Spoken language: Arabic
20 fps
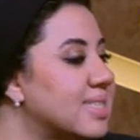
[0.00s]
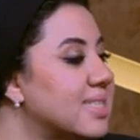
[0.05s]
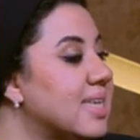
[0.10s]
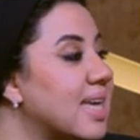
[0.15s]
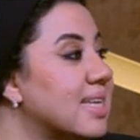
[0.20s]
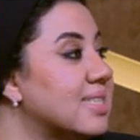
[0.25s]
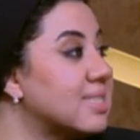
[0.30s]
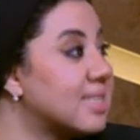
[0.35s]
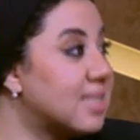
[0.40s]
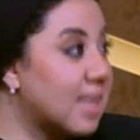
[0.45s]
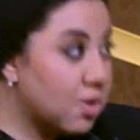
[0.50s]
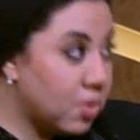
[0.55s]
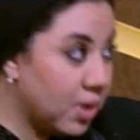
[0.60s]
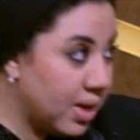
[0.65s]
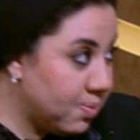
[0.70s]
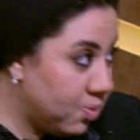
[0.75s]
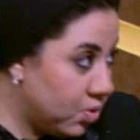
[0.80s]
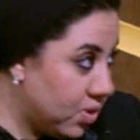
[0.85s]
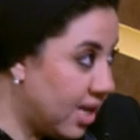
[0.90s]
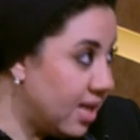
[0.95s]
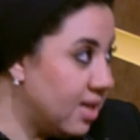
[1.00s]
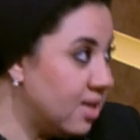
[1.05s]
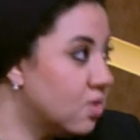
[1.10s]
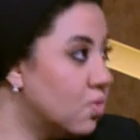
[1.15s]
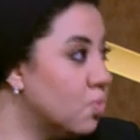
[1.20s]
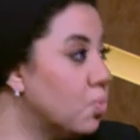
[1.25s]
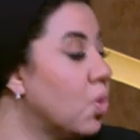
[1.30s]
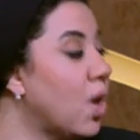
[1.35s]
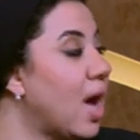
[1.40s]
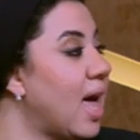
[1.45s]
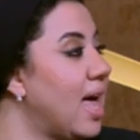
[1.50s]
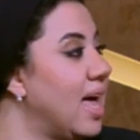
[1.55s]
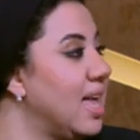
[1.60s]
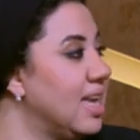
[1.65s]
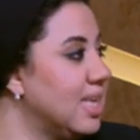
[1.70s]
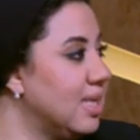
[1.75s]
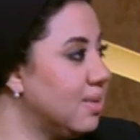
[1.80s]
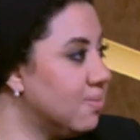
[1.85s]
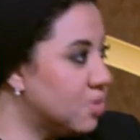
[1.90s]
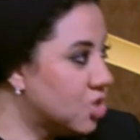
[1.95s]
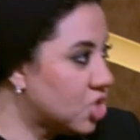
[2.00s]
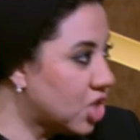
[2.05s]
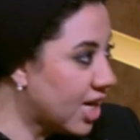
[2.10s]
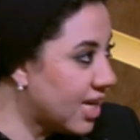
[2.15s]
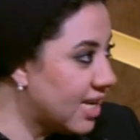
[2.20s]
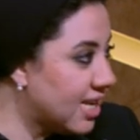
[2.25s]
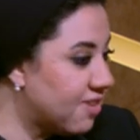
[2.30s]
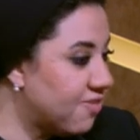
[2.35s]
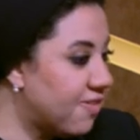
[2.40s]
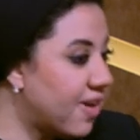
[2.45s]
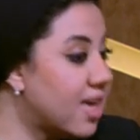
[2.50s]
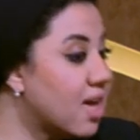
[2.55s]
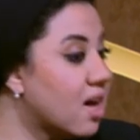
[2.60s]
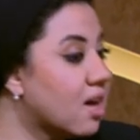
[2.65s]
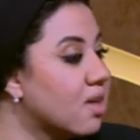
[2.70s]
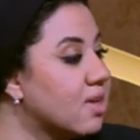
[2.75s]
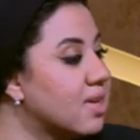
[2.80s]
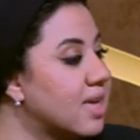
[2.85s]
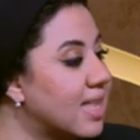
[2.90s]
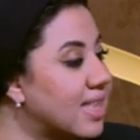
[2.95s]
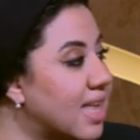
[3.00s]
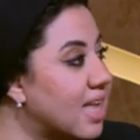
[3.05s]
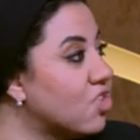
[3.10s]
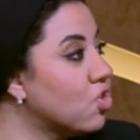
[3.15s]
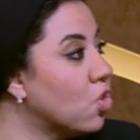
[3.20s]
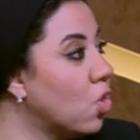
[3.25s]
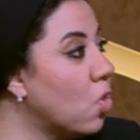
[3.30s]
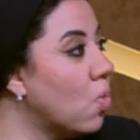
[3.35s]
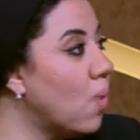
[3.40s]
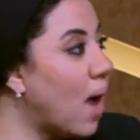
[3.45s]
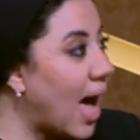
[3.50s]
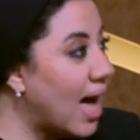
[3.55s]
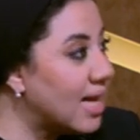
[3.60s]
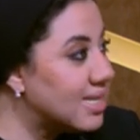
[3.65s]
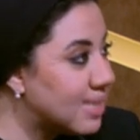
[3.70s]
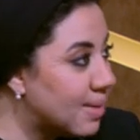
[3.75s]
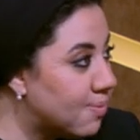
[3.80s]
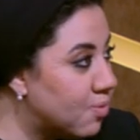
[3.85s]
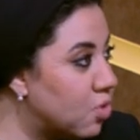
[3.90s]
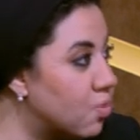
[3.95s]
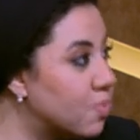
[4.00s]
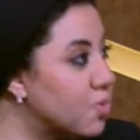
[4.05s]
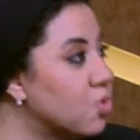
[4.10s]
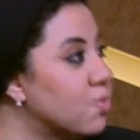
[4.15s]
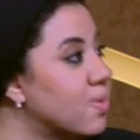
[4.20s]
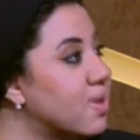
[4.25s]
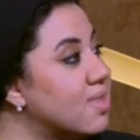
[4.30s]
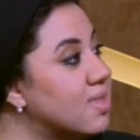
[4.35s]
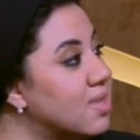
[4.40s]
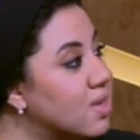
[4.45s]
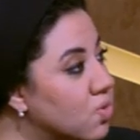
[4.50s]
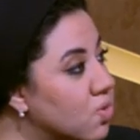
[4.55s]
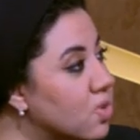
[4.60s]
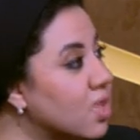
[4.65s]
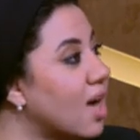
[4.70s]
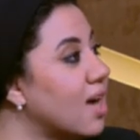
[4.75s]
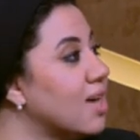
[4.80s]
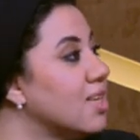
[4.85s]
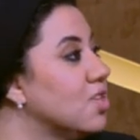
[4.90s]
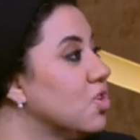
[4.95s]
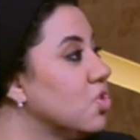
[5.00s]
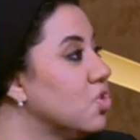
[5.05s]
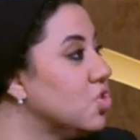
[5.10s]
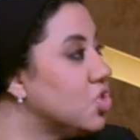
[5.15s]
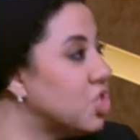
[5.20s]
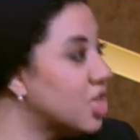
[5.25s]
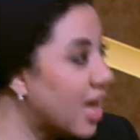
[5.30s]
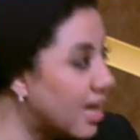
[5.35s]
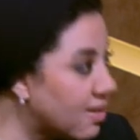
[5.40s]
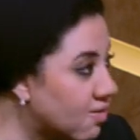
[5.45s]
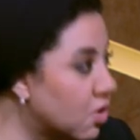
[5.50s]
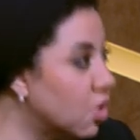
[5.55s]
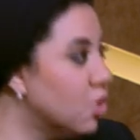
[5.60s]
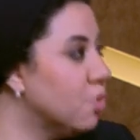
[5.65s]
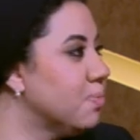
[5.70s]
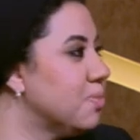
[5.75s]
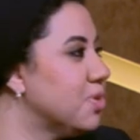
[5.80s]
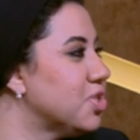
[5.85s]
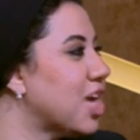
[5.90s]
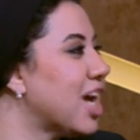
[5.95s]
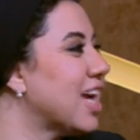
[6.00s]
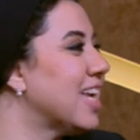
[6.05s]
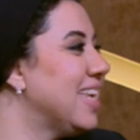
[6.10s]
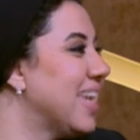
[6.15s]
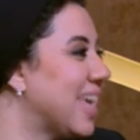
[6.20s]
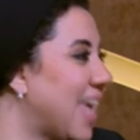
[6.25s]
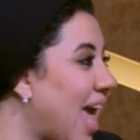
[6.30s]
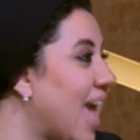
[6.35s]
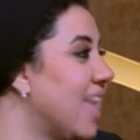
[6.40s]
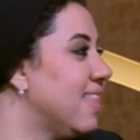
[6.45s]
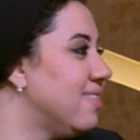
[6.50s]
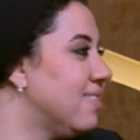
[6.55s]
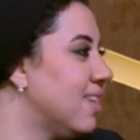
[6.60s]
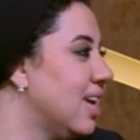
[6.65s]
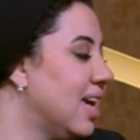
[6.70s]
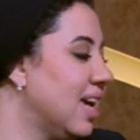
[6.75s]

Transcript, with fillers: يستوعبوا ده مؤهلين بشكل كفايه قيادات جوه احزابهم يمثلون ايديولوجياتهم بشكل جاد